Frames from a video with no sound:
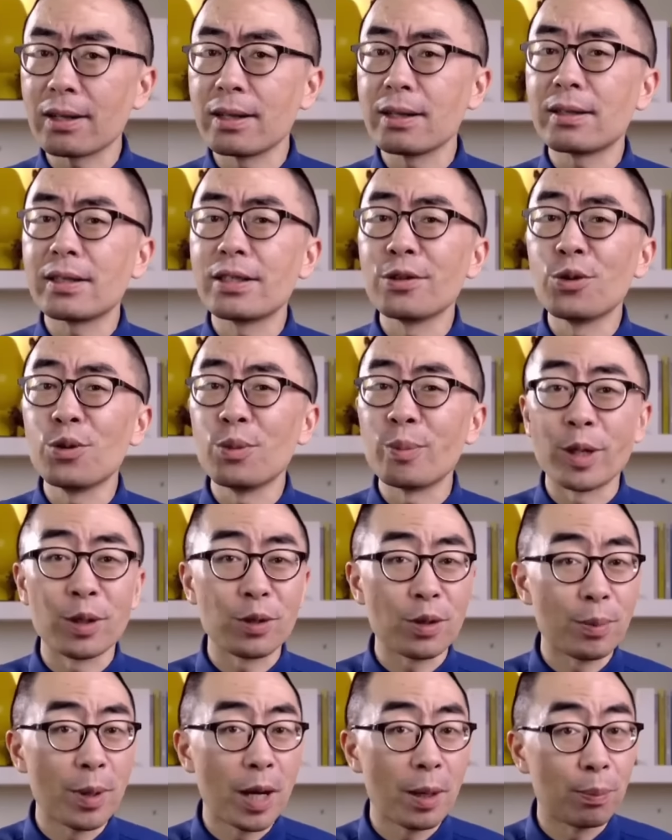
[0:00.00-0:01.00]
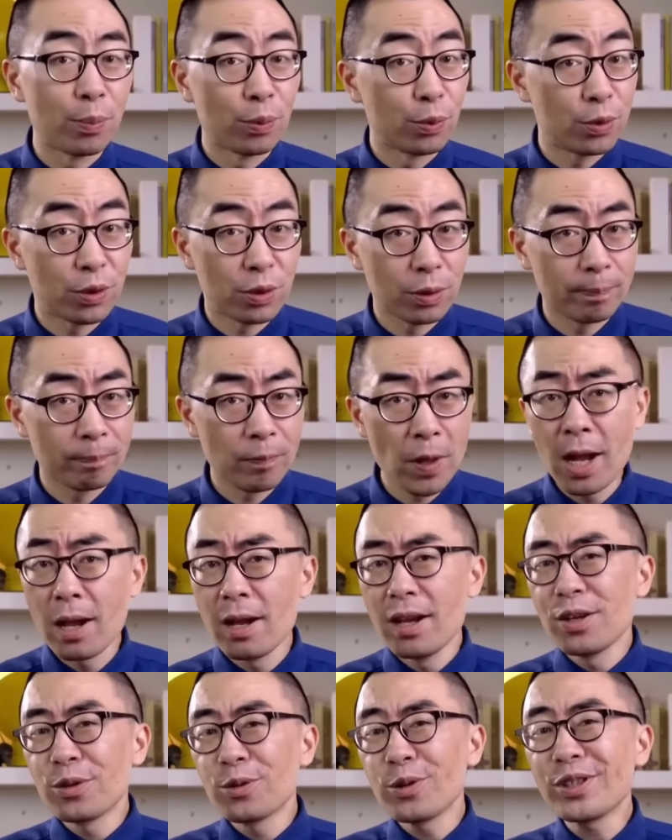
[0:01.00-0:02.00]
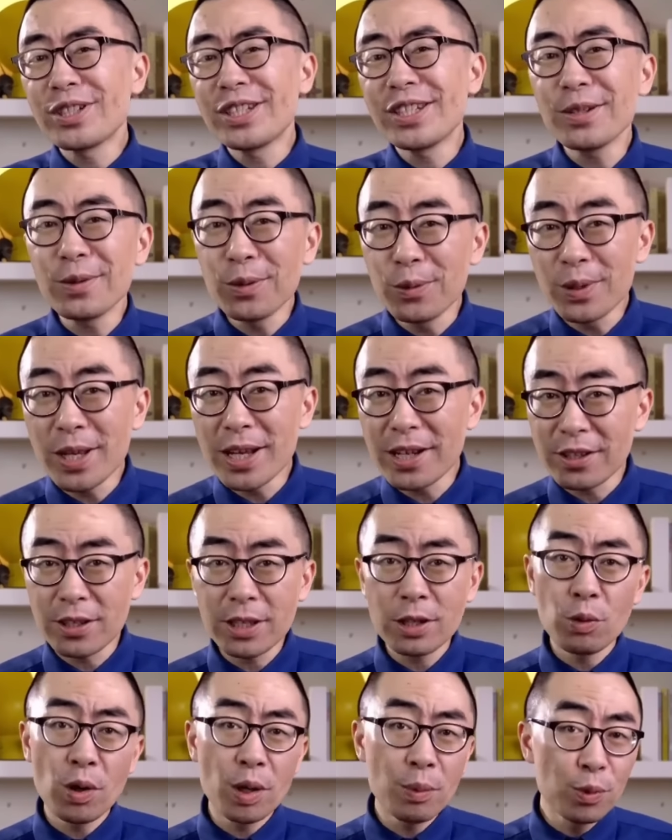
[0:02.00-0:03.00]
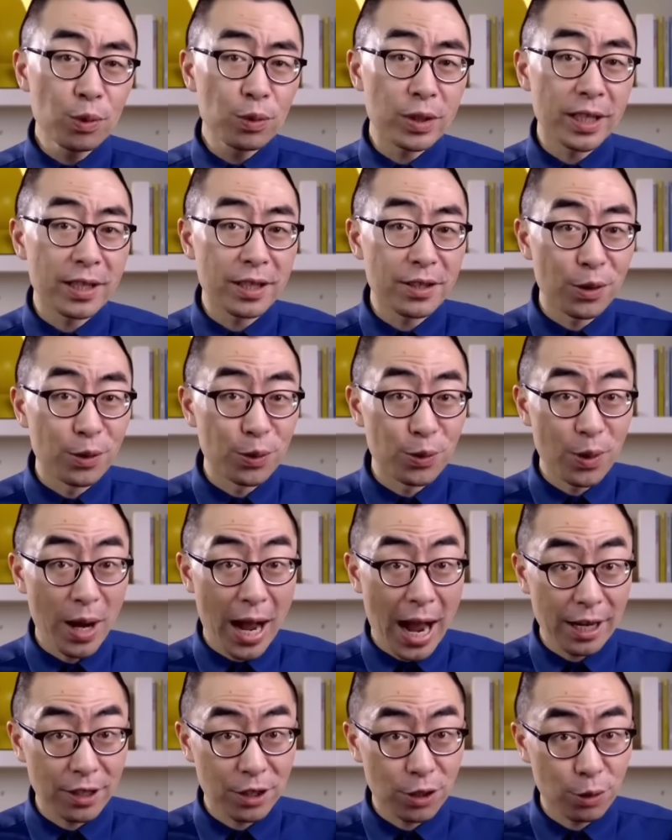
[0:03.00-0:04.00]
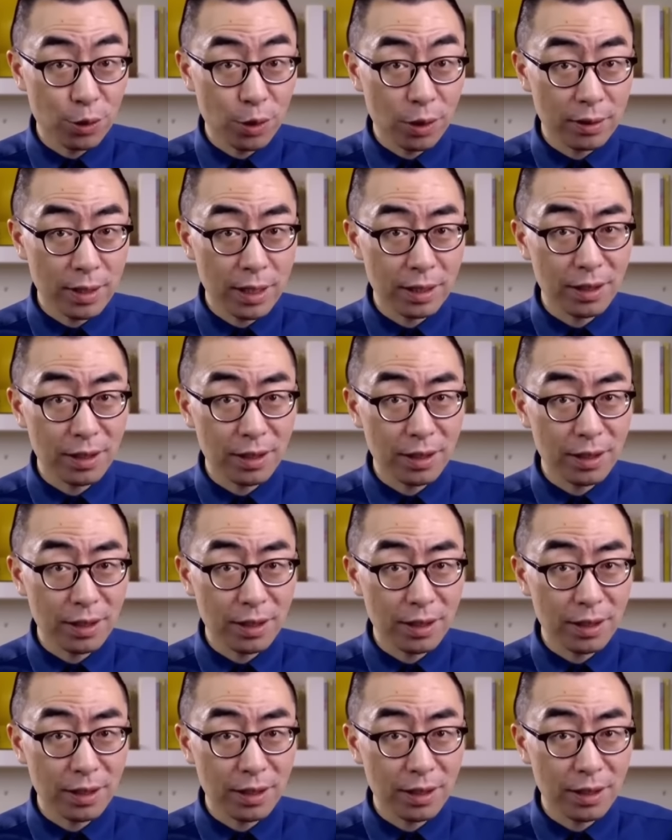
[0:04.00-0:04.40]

而且几乎没有什么不适。说几乎呢，是因为目前的手术还是需要